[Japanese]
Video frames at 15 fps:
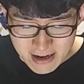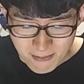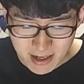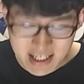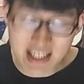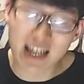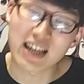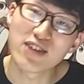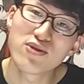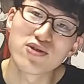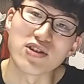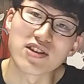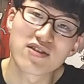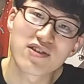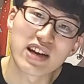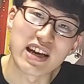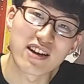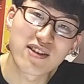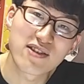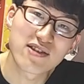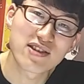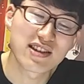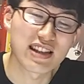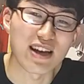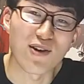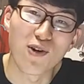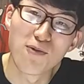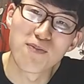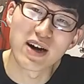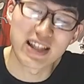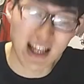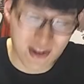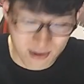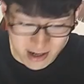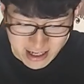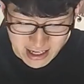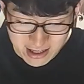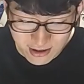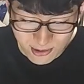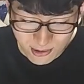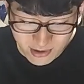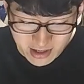まあ、次回いよいよ X で本番になるのかなというとこ